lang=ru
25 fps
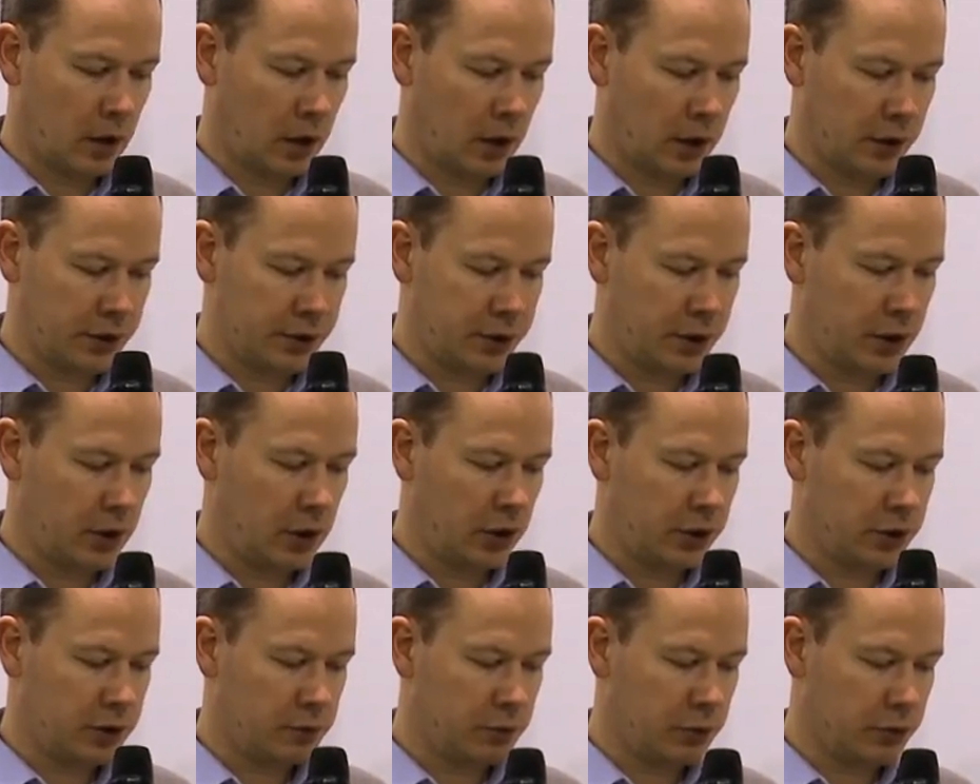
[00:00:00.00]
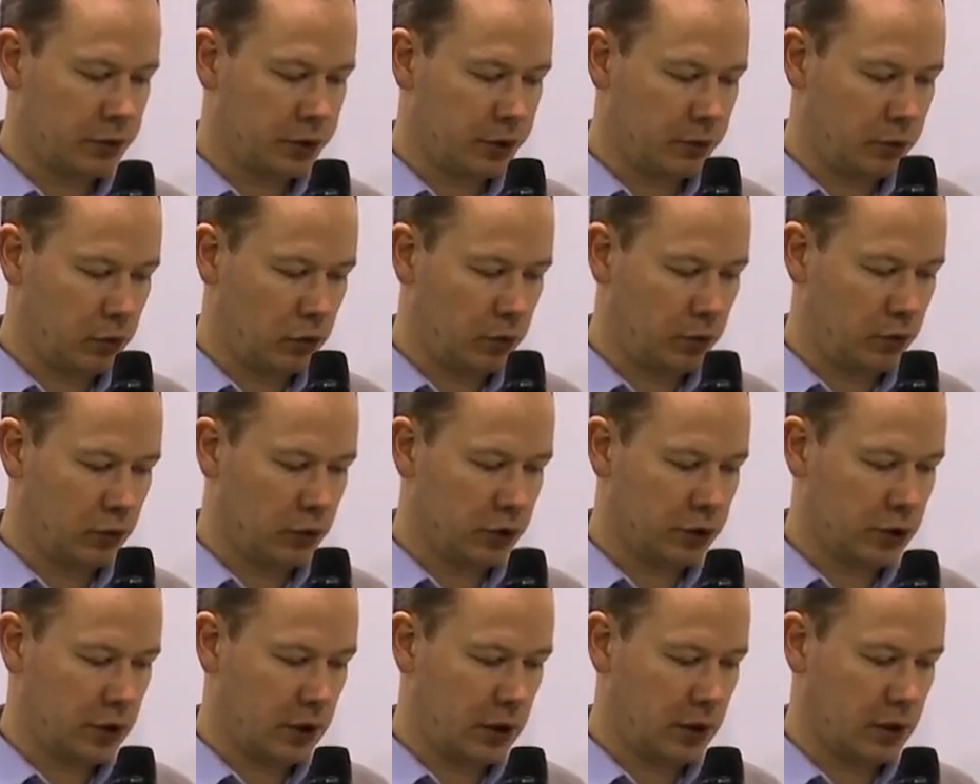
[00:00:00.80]
Алексей Ильич, почему
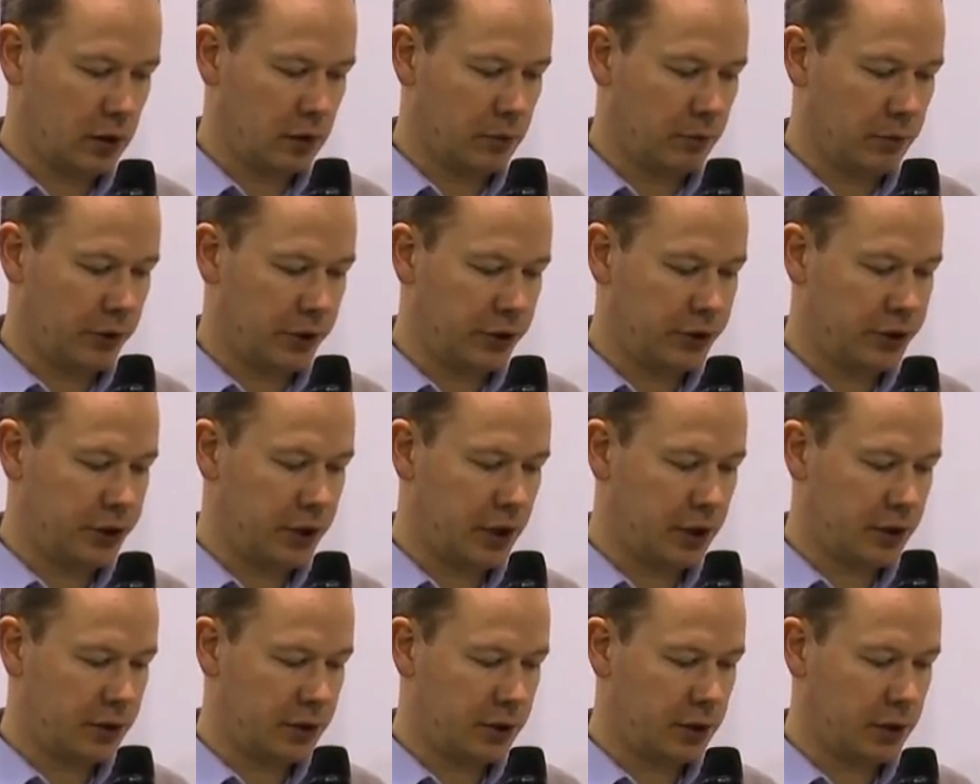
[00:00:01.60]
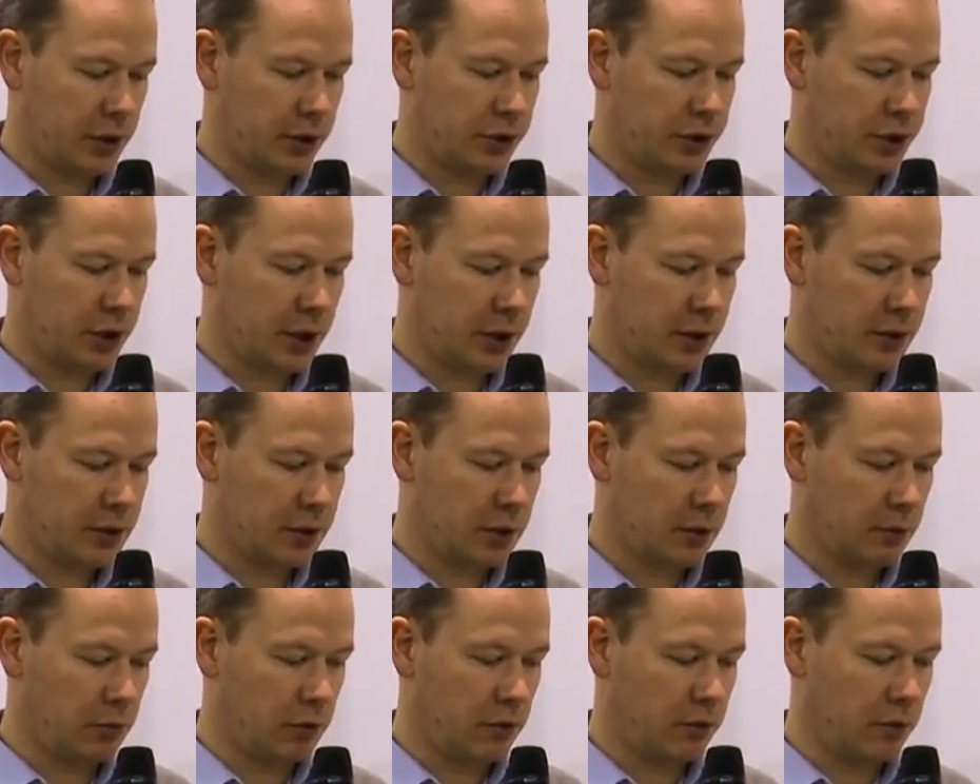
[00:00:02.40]
после причастия
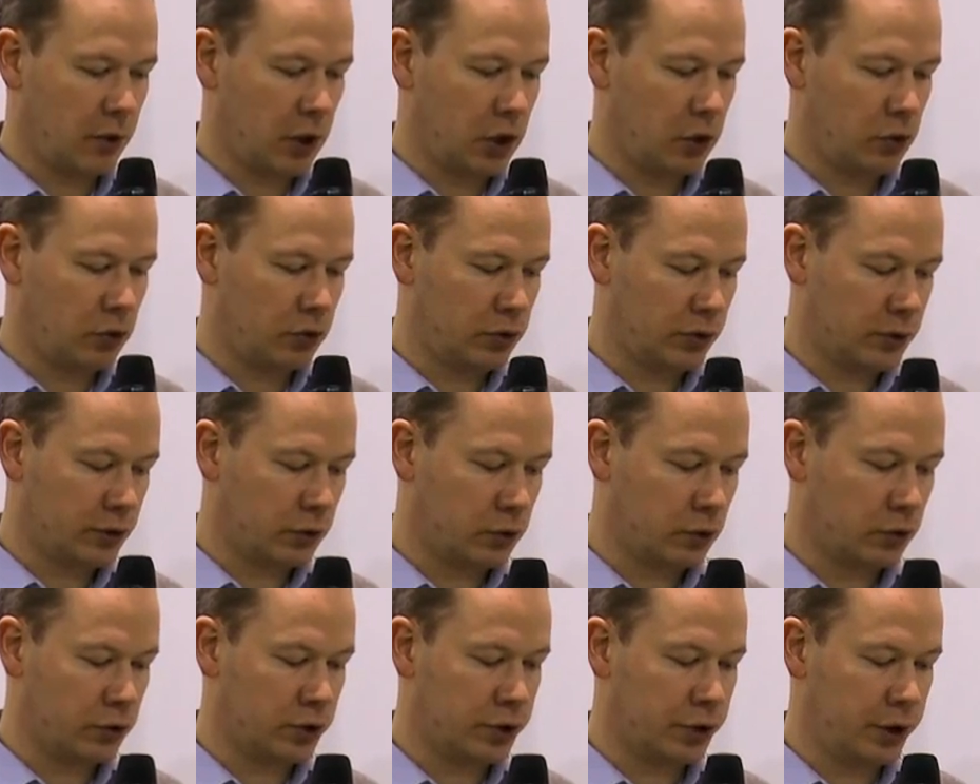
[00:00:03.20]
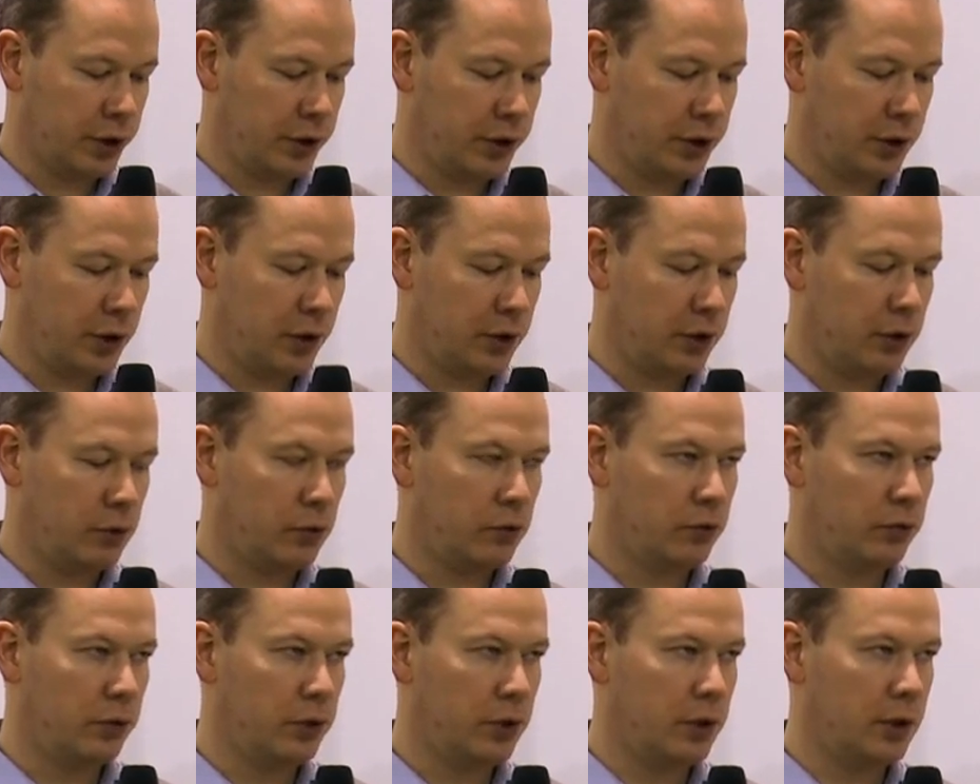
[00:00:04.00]
часто бывают искушения и
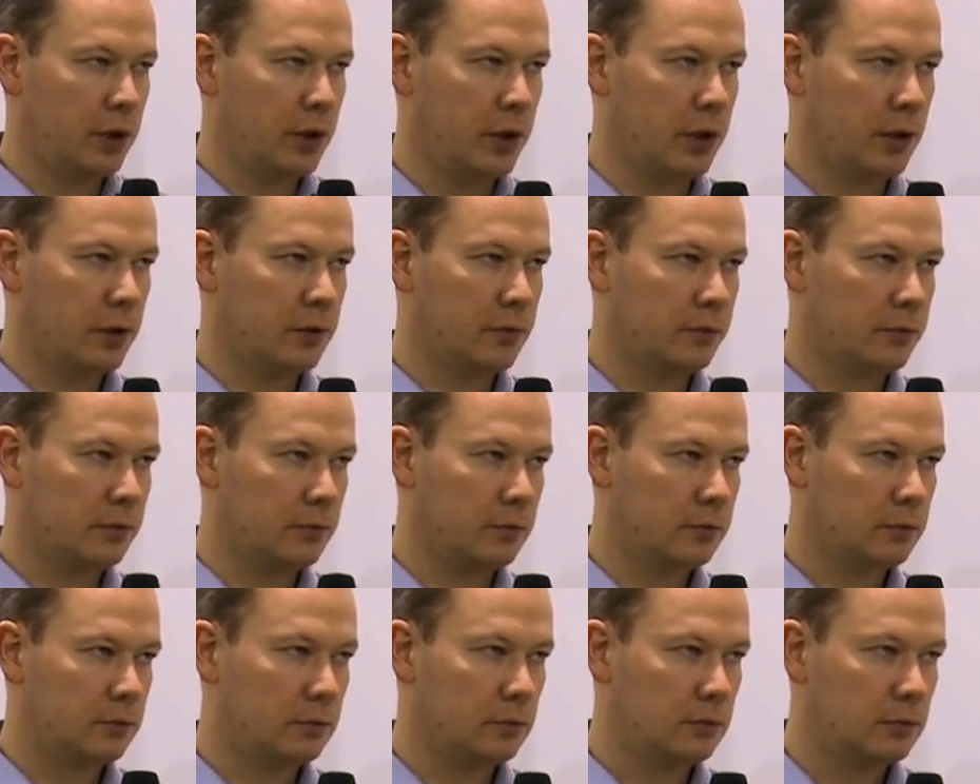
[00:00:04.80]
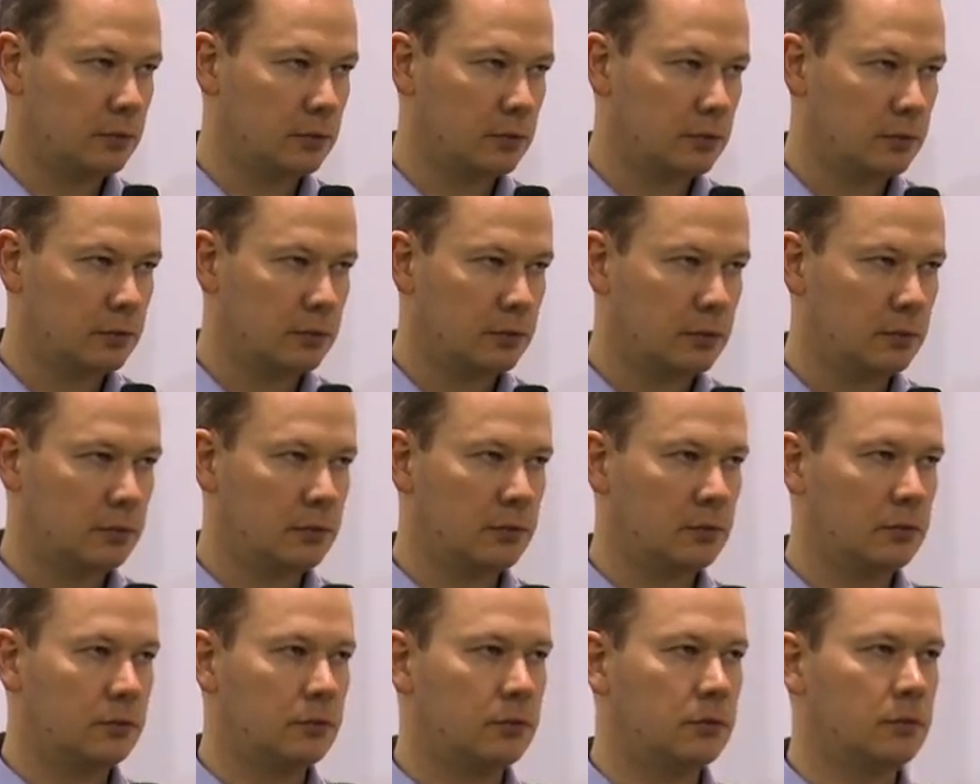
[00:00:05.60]
уныние?
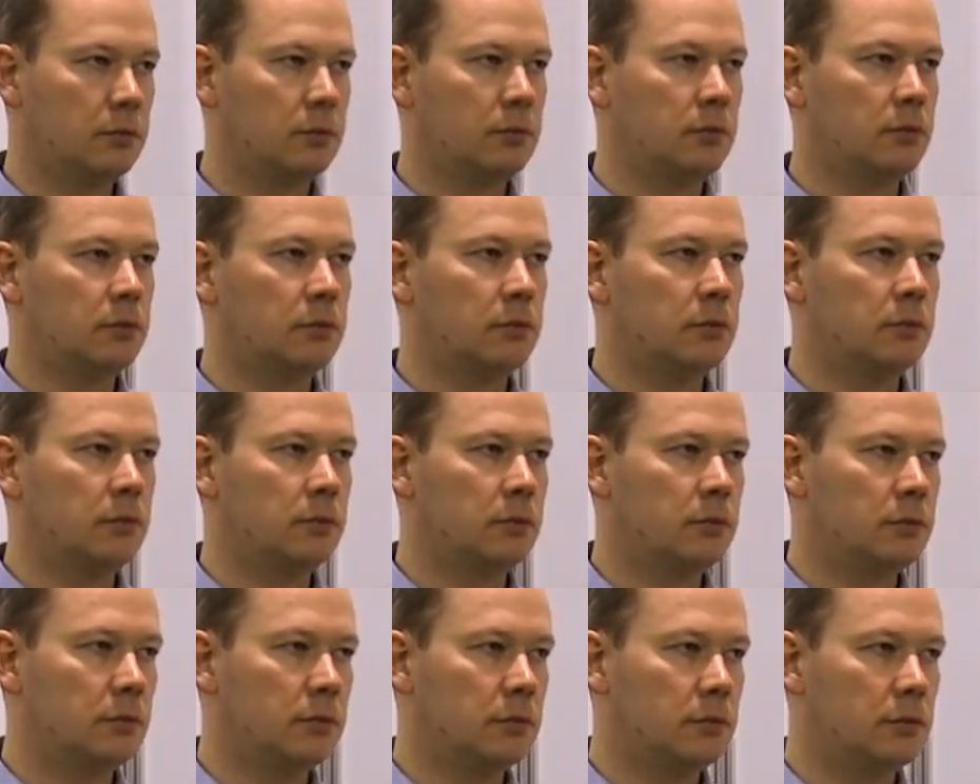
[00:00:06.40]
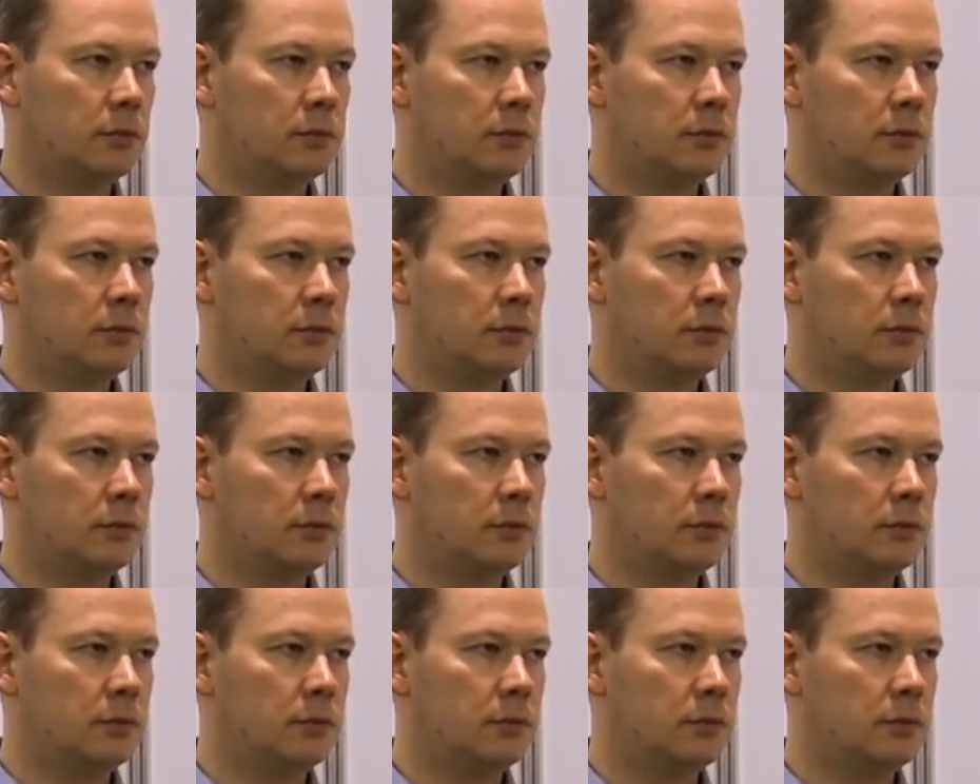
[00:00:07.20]
Это означает прежде,